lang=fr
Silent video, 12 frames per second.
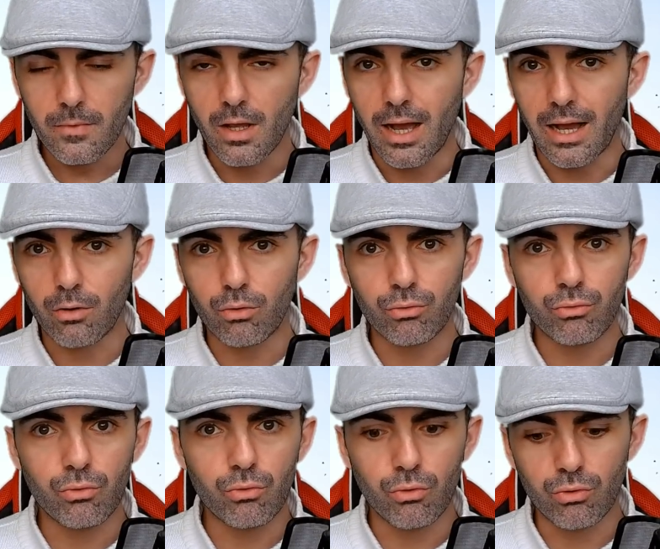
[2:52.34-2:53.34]
a
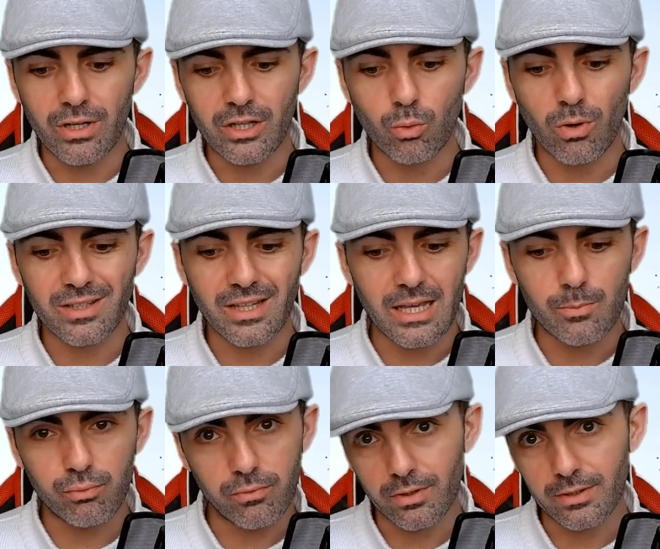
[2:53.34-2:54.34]
connu une ligne droite
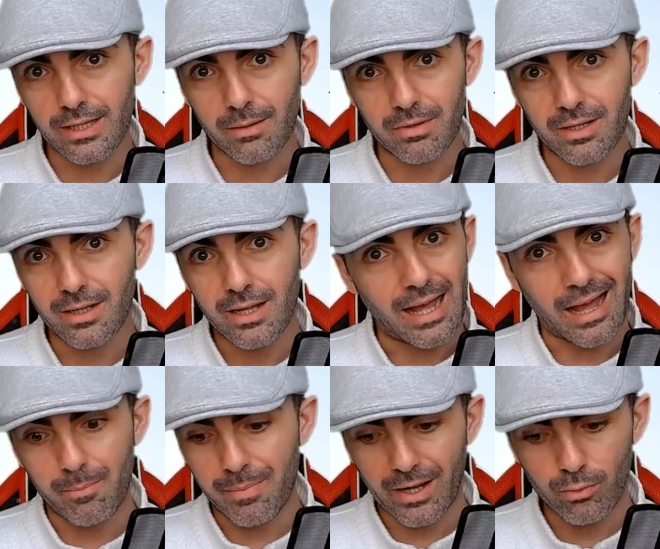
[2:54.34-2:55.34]
épouvantable
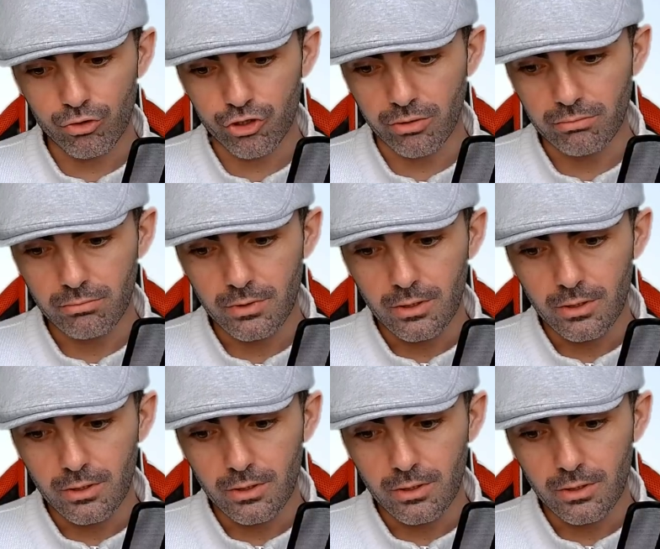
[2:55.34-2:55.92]
à Paris-Longchamp.